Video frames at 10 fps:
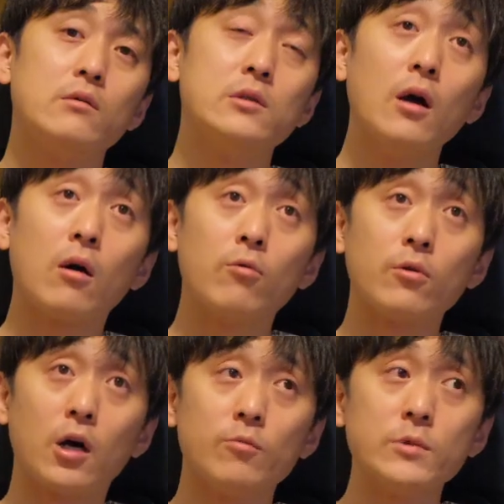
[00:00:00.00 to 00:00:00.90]
じゃあこ
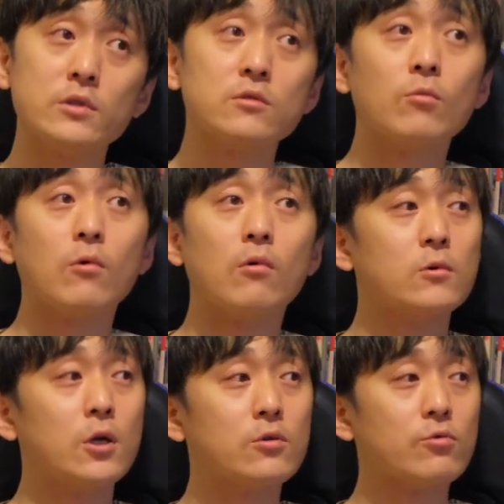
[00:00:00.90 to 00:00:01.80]
の紙質も
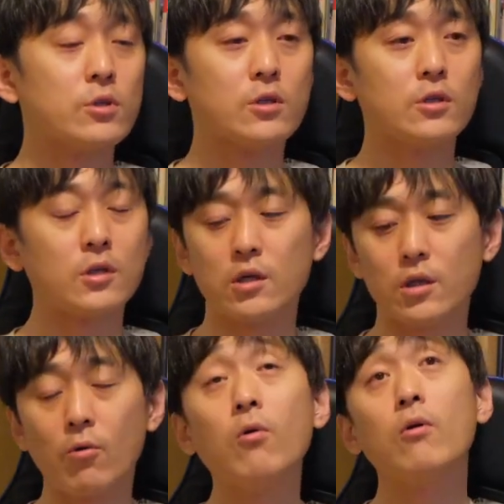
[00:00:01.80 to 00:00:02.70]
検証していかないかん
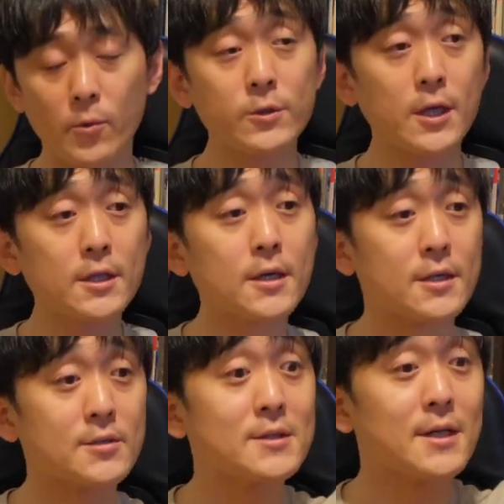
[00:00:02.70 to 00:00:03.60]
だろうもったいないか
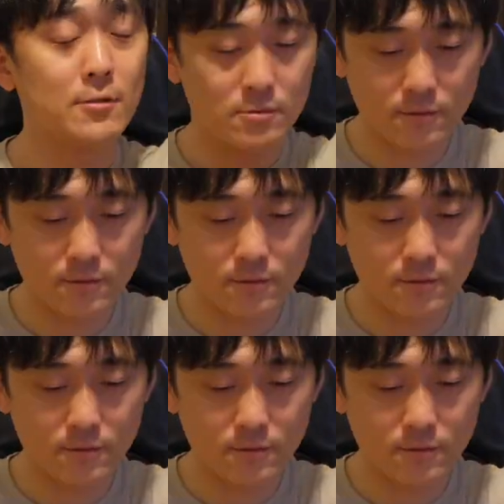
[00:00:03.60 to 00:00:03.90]
らそれ使う